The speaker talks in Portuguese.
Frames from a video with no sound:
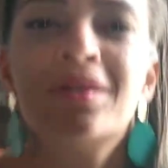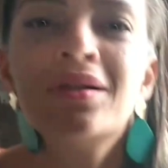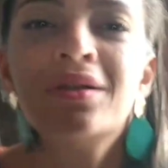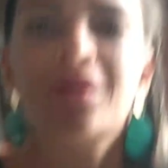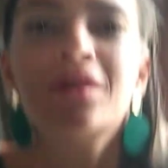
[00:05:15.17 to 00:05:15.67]
que você
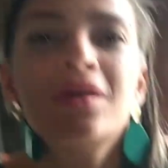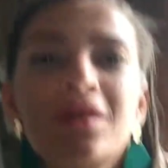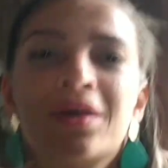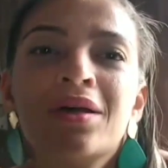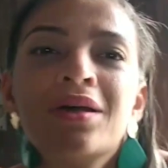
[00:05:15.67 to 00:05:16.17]
tem a dizer? O
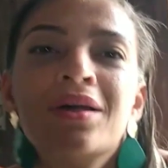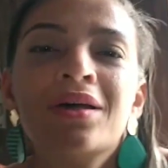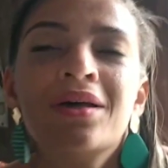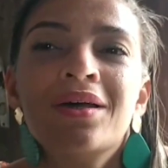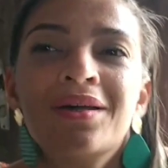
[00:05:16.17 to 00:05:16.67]
que é que você fez?
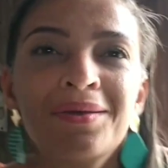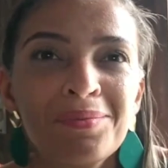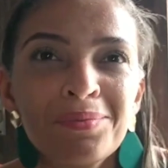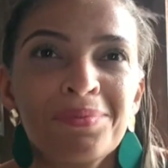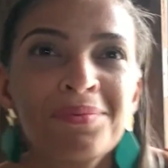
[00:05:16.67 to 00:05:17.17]

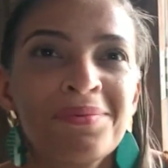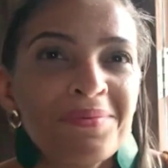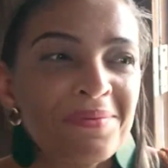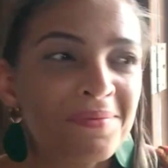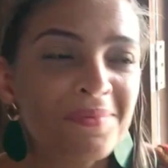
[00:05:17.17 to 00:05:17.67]

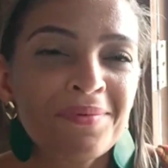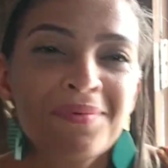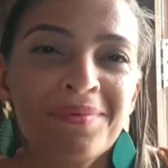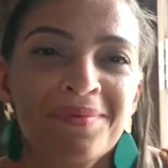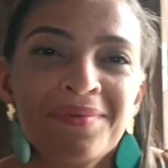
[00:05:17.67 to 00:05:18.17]
que é que as
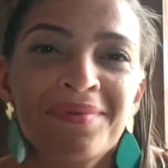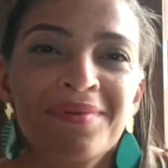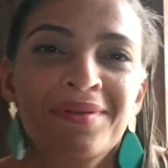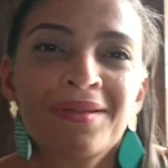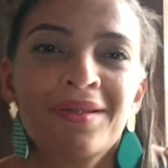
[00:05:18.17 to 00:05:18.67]
pessoas devem
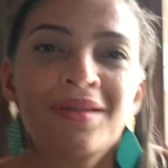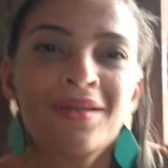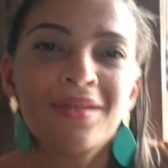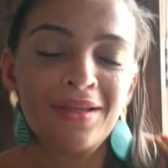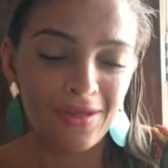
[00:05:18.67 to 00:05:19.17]
fazer?
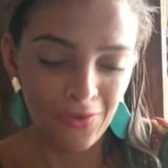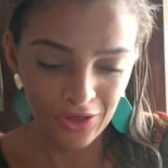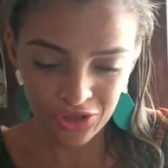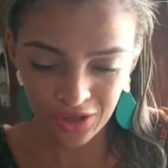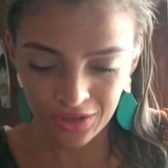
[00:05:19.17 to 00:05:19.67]
Eu
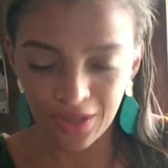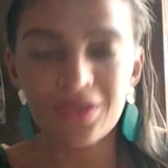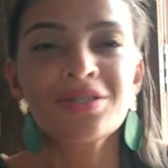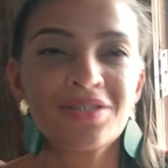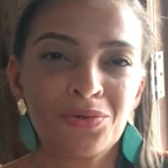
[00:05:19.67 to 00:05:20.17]
acho que
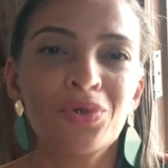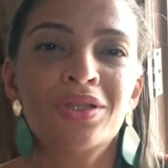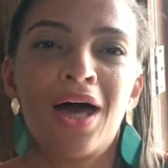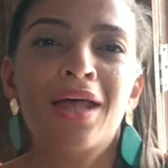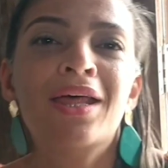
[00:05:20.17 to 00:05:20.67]
tem que se
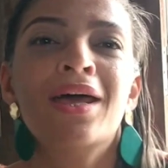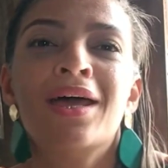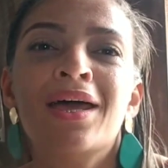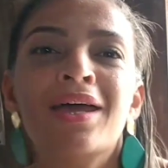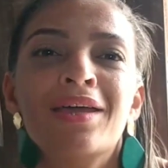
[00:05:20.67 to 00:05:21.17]
cuidar,
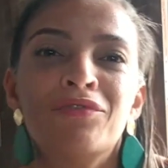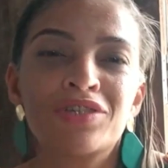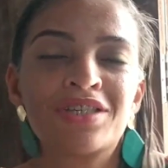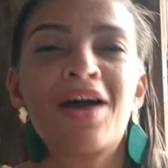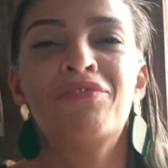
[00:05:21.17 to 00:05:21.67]
né? Ir
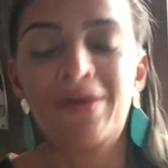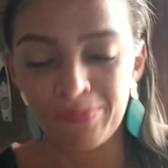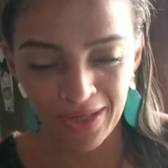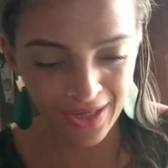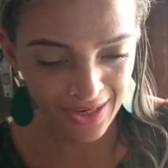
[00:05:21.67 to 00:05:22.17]
visitar a
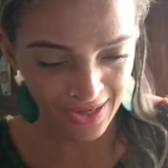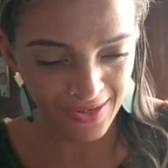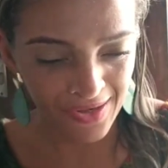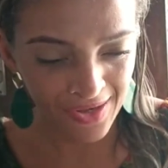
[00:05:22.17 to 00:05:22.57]
família.